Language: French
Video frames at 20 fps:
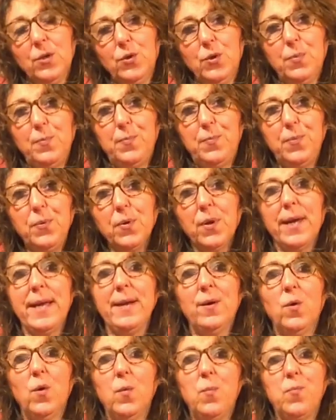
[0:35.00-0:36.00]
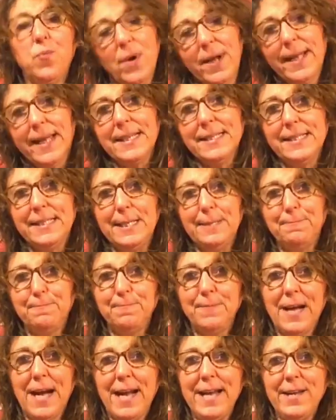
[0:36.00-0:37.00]
de purée au pois cassé.
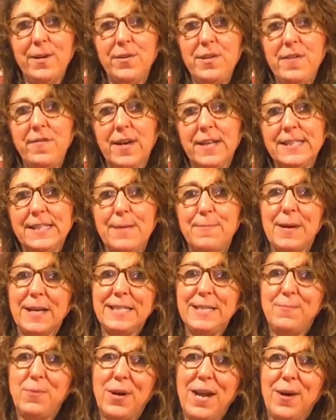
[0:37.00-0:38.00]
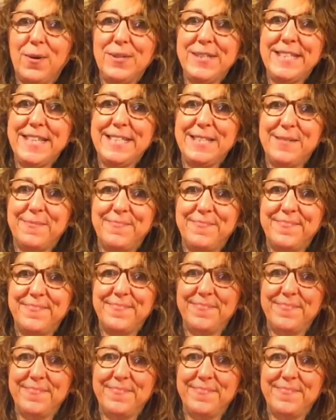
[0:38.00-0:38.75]
Allez, on y va, c'est parti pour la recette.